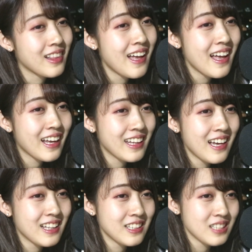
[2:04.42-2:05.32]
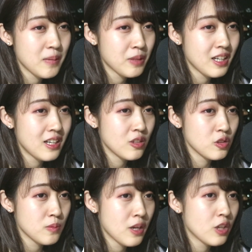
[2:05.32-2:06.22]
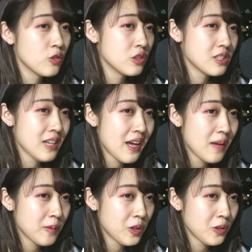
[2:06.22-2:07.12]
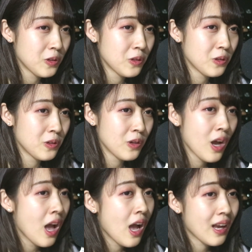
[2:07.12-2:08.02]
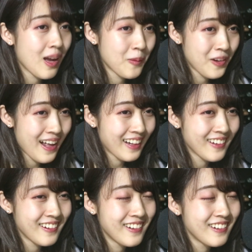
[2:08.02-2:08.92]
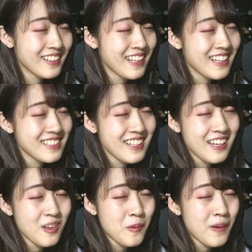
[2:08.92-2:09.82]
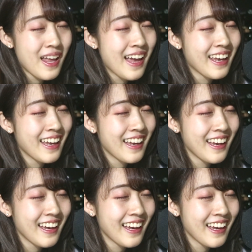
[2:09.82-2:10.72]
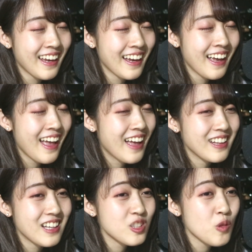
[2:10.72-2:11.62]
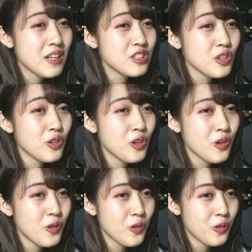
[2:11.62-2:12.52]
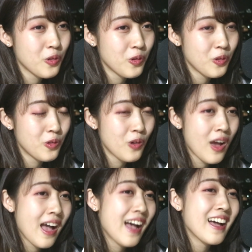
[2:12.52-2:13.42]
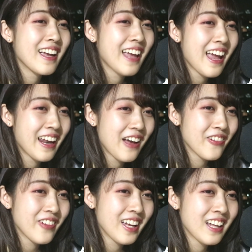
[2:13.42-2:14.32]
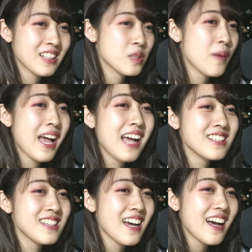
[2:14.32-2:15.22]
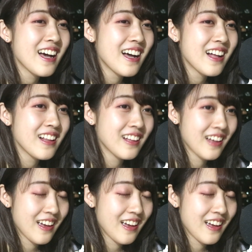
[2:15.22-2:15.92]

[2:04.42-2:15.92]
Kata-kata tajam terus menghujamku Kau buatku tersenyum lagi That's what you do Again I feel special